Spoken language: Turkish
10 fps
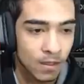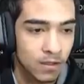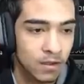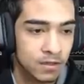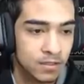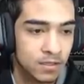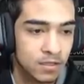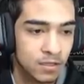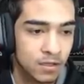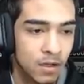Artı
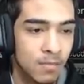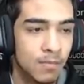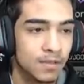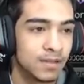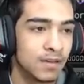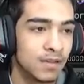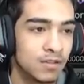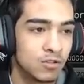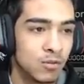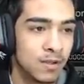2. Abi materyal
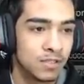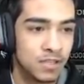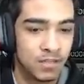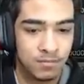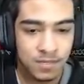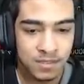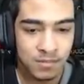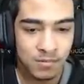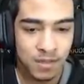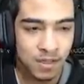istiyor. Bence yetmez
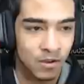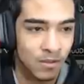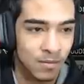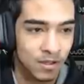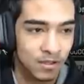gibime geliyor ama.